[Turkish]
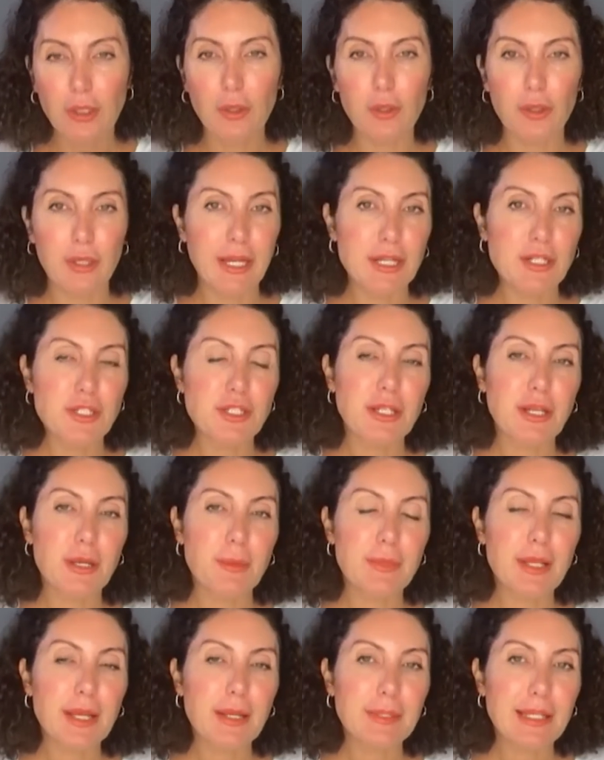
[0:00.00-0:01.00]

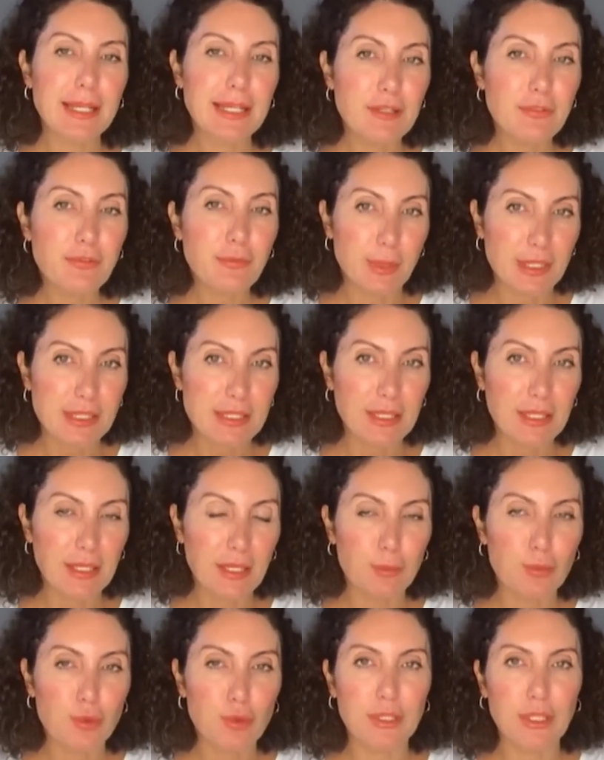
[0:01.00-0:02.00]
Öğrencilerimden Elif
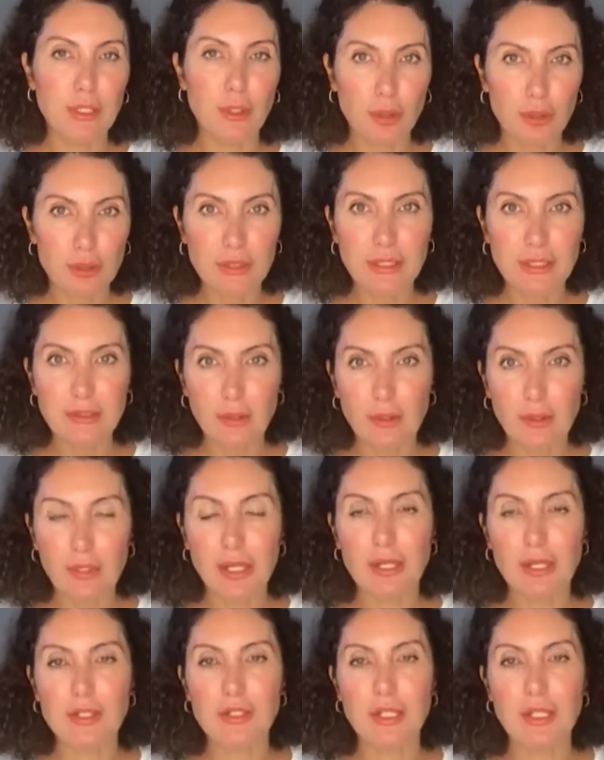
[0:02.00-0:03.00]
mesela burada Londra'da
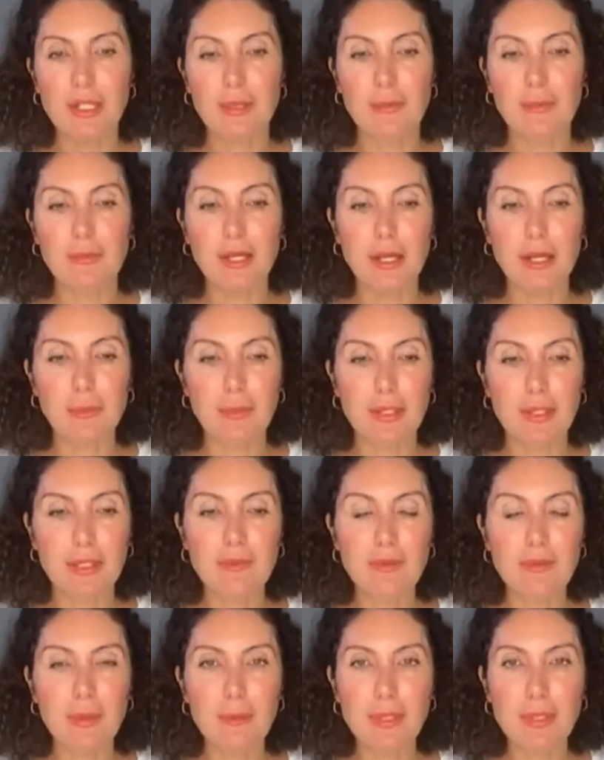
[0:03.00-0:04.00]
öğrencilerimden
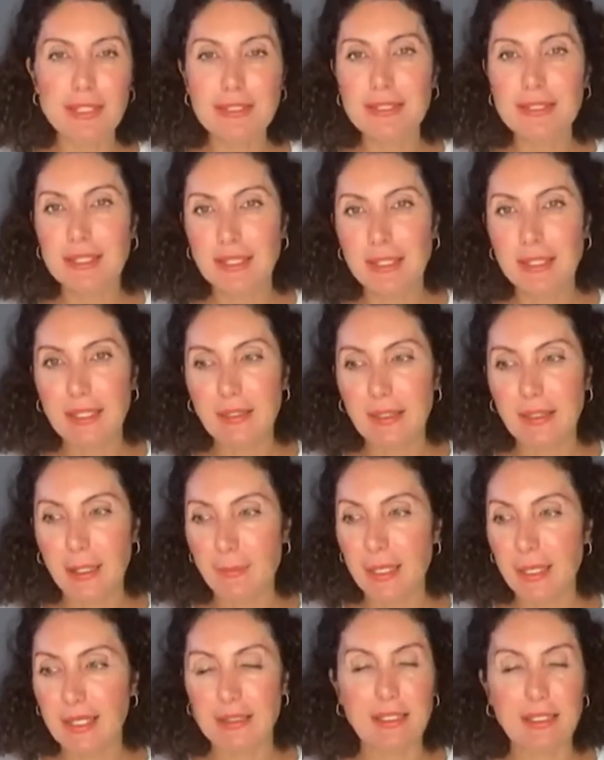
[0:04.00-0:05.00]
biri ve bir sene
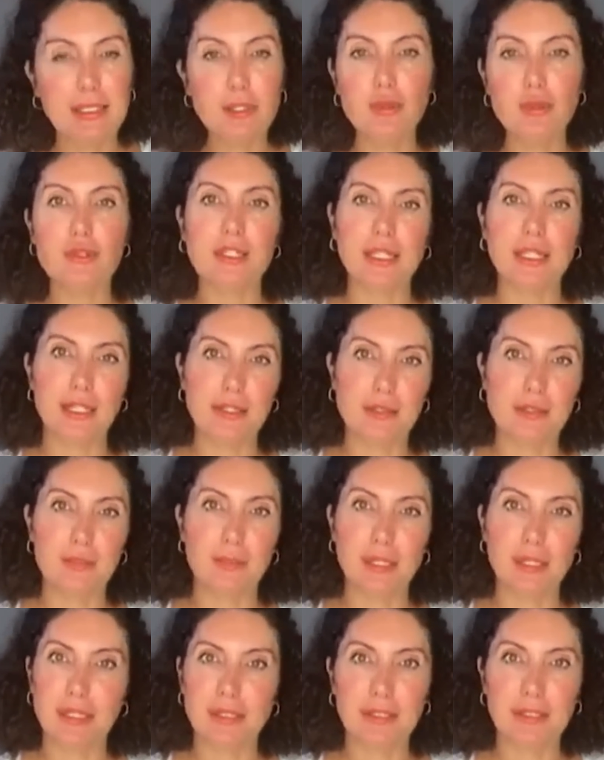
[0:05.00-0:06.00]
ya ben 2-3
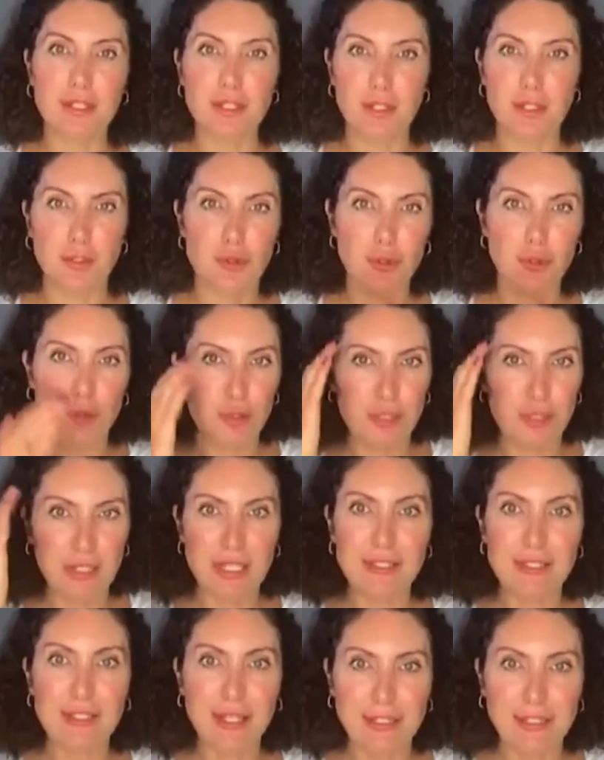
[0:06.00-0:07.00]
senedir birlikte
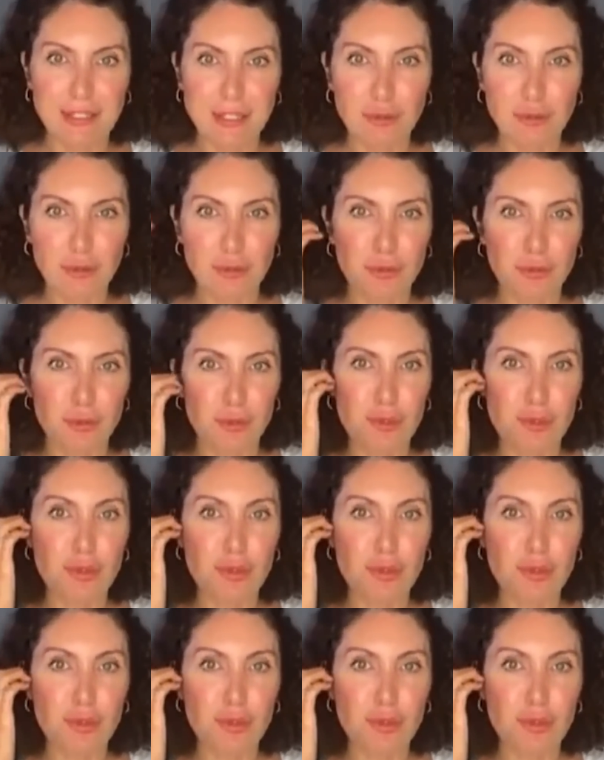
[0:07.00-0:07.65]
çalışıyoruz diye zannediyordum.